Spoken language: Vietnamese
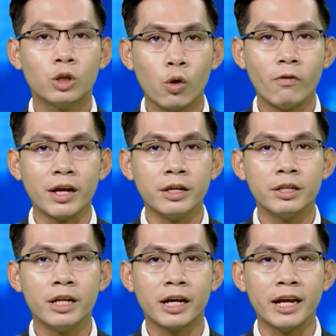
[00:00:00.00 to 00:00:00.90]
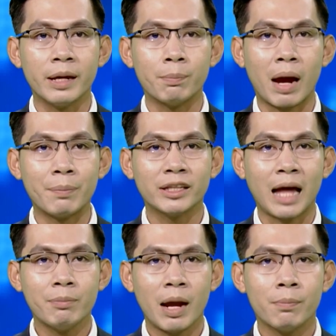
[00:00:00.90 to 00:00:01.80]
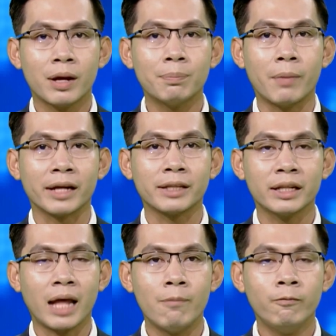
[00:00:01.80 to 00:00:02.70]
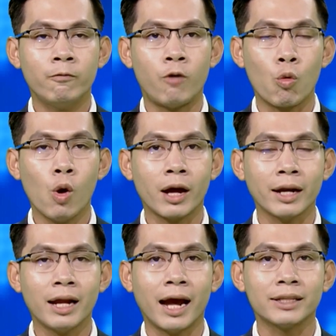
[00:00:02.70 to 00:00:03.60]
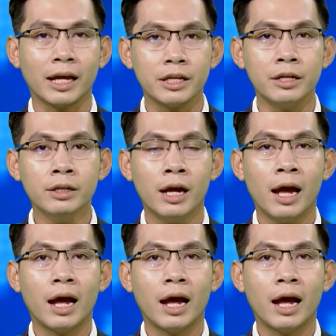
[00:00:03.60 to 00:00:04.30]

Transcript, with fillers: Thưa quý vị, nhân kỷ niệm 78 năm cách mạng tháng 8 và quốc khánh 2 tháng 9,